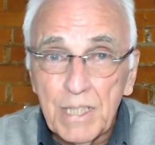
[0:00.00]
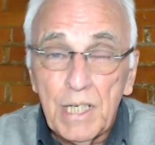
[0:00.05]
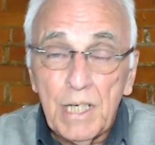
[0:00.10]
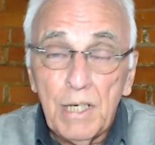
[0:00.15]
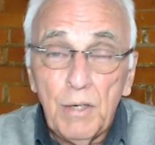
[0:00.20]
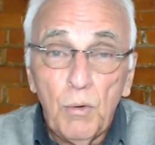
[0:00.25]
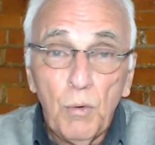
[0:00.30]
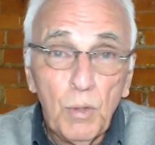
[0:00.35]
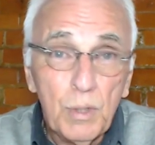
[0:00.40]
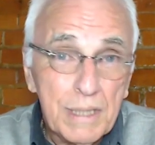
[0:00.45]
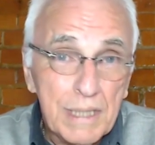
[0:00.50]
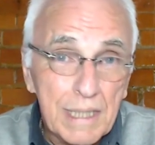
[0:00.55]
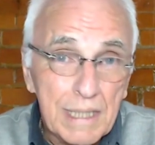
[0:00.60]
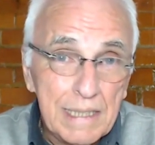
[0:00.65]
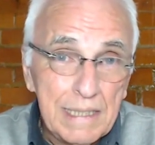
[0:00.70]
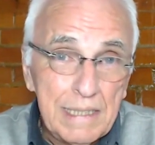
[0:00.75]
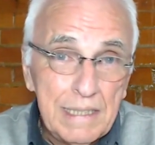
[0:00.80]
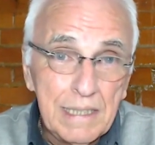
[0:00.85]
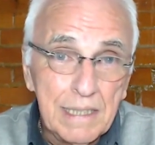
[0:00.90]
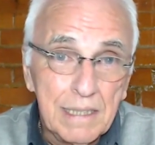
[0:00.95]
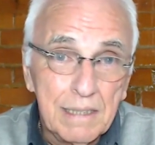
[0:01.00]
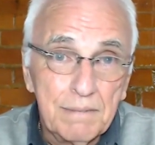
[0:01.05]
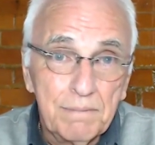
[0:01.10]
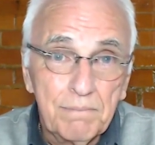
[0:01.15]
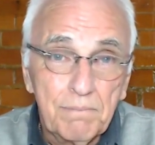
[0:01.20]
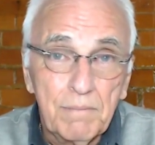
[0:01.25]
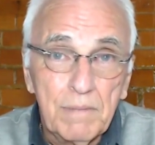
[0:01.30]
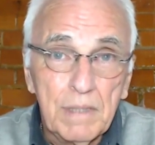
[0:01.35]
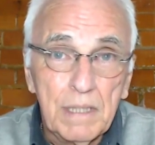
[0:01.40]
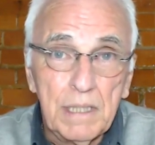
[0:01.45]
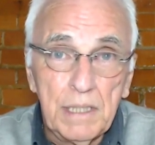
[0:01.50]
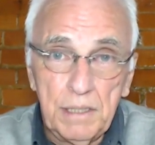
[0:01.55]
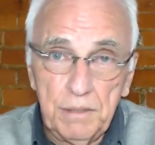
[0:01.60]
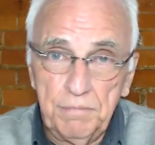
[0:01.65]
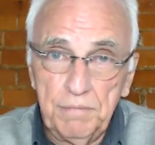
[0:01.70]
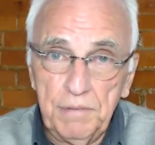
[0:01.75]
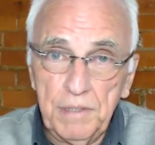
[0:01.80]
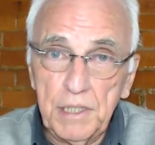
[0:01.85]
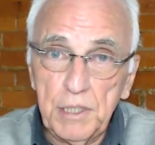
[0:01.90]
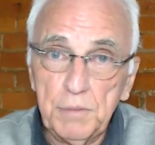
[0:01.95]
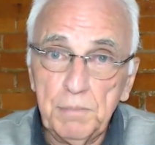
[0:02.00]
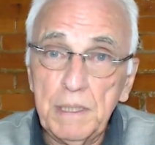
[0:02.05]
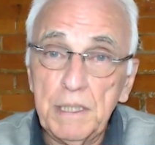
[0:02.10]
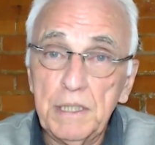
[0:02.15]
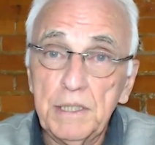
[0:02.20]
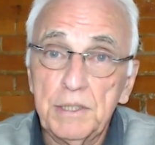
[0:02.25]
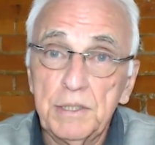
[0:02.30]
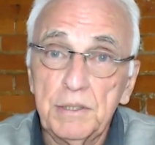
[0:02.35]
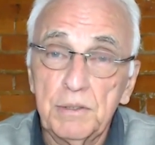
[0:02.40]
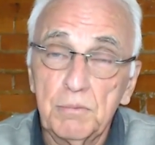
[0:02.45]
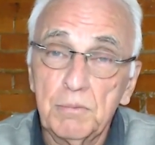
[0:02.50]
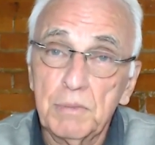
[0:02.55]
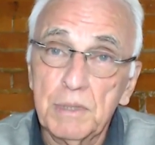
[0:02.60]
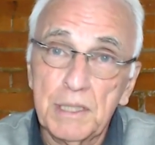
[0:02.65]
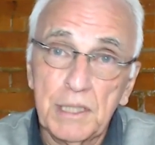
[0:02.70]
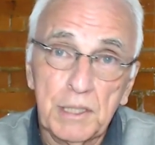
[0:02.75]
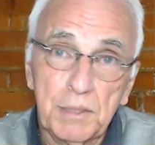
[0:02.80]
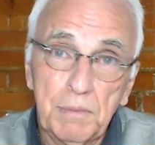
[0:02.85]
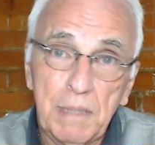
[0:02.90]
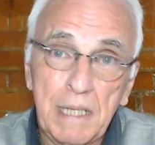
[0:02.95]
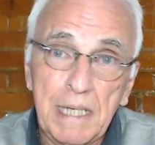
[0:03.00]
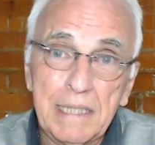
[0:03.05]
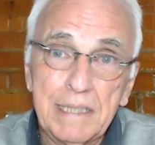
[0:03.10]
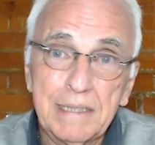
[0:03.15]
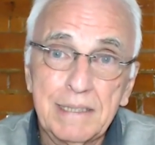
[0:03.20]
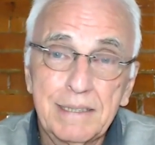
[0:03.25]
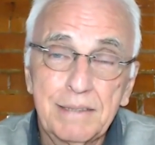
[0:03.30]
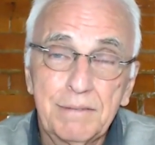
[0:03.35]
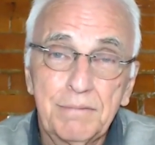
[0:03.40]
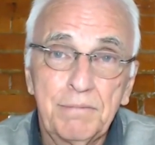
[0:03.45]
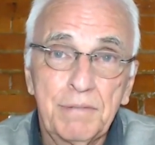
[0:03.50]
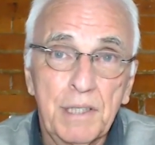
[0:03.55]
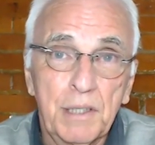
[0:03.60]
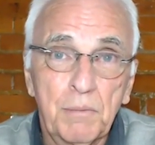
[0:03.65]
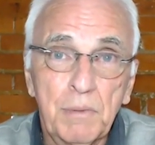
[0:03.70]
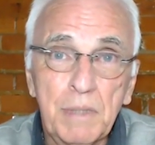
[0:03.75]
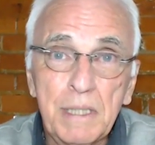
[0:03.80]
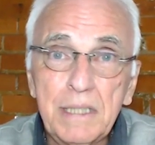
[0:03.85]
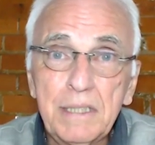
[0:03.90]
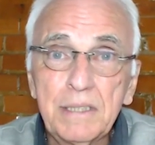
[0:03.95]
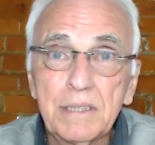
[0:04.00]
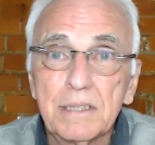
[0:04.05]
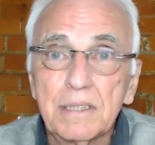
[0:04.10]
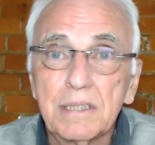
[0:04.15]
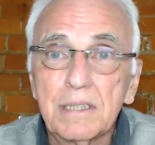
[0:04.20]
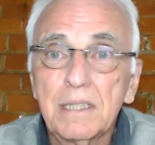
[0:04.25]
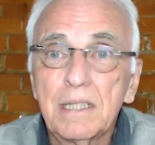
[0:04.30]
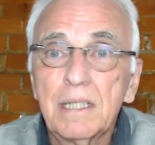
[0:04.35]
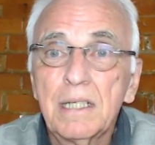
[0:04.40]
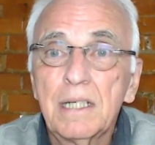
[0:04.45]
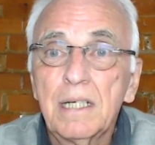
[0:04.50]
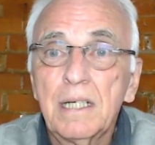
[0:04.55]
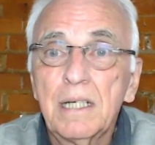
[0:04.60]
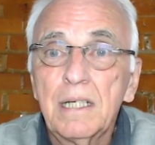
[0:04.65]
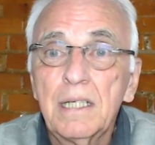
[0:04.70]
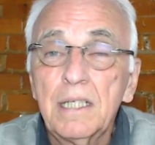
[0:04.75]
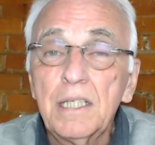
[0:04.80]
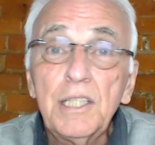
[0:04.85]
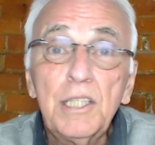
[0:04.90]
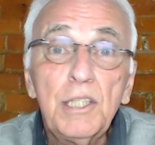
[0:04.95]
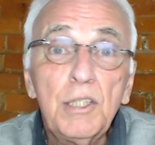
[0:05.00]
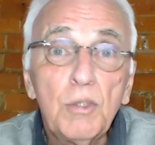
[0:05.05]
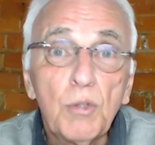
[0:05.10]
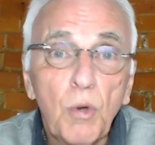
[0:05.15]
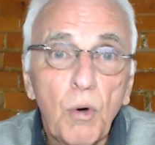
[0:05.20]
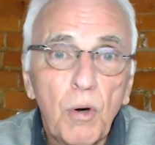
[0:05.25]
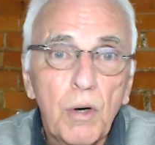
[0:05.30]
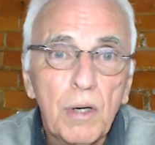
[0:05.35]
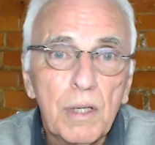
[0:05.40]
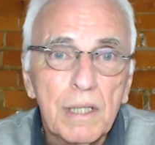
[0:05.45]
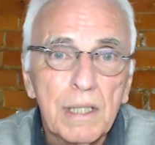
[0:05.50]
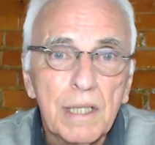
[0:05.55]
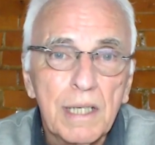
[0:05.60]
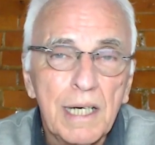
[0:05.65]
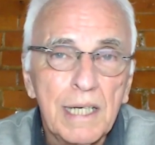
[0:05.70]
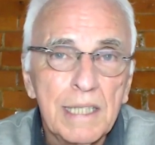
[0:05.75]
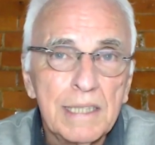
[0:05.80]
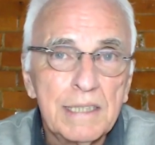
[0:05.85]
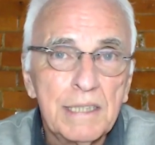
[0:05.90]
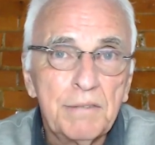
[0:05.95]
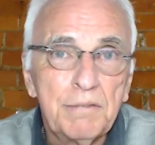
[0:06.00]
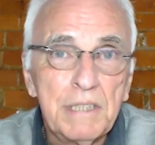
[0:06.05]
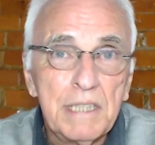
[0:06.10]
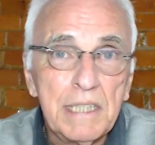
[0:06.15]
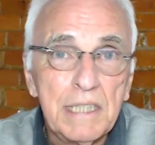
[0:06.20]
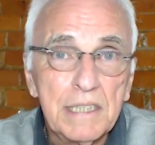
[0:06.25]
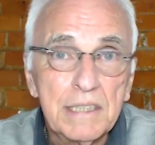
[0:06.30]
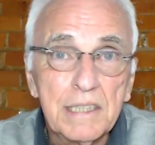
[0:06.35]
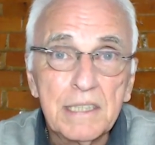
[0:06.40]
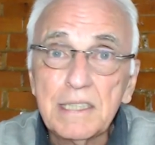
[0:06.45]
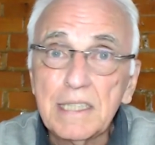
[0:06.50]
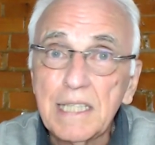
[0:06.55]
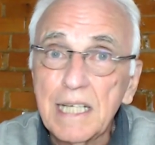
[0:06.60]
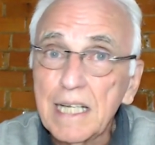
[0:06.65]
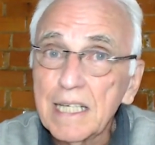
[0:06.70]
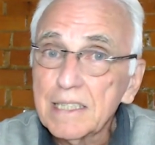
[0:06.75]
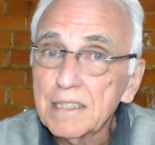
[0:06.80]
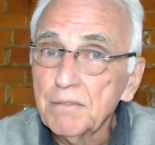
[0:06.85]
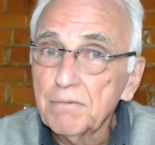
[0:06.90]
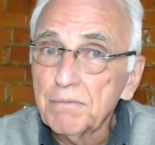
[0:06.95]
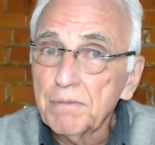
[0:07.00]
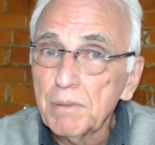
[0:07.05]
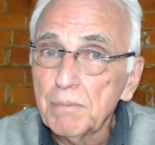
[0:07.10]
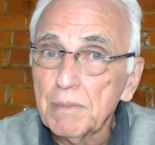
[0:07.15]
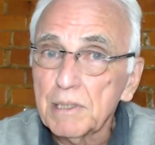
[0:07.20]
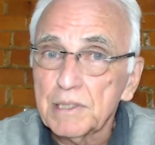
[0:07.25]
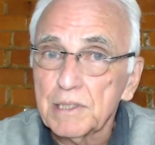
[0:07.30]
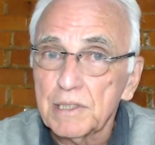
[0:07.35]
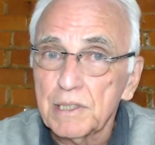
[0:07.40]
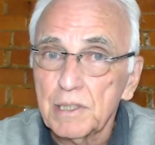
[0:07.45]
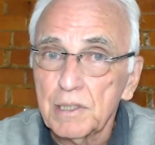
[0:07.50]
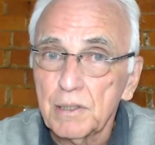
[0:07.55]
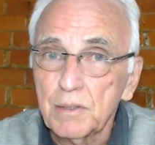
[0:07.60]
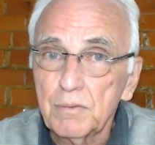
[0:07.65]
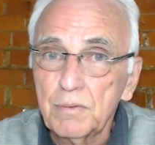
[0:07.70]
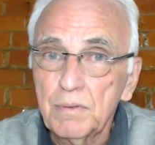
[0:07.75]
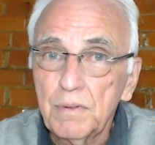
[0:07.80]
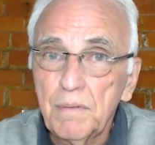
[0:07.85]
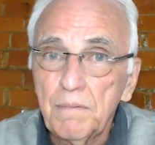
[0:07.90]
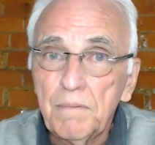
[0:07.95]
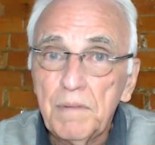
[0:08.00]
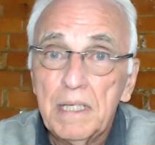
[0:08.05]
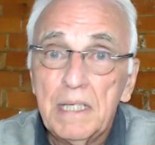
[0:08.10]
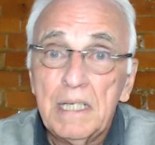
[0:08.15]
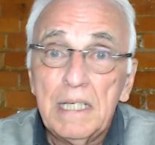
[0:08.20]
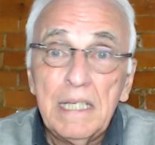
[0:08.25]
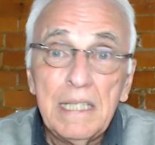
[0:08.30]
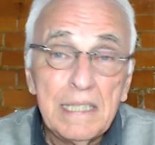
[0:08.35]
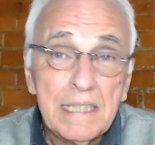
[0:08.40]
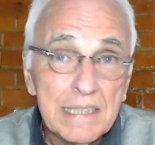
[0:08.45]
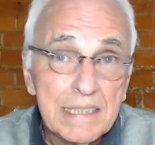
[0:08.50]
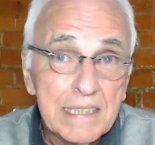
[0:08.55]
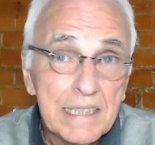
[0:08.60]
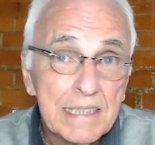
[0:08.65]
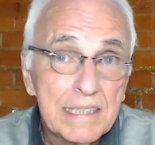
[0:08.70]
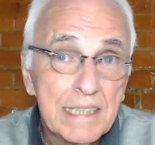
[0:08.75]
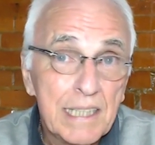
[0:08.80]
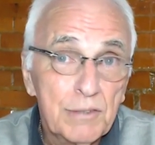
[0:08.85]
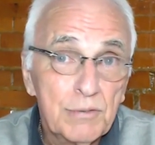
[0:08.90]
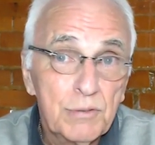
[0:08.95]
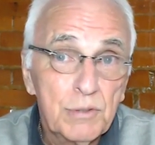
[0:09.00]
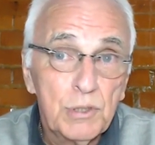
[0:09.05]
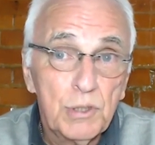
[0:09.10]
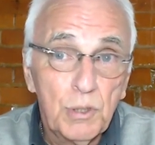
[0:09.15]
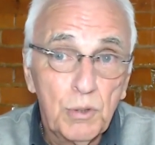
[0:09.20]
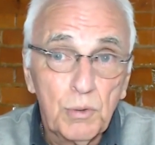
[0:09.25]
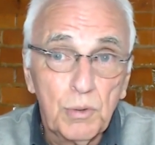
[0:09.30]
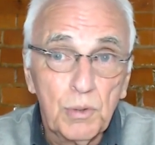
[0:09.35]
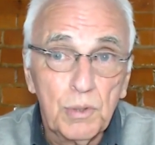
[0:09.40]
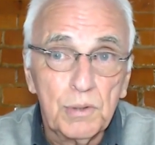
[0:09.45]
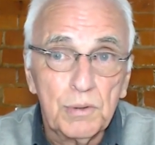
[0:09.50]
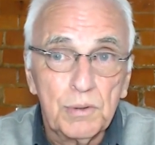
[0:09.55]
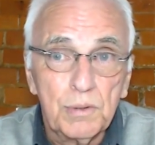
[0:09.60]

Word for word: Outra linha, infelizmente uma das mais frequentes, ignora as evidências dessa inflamação e desse excesso de neurônios,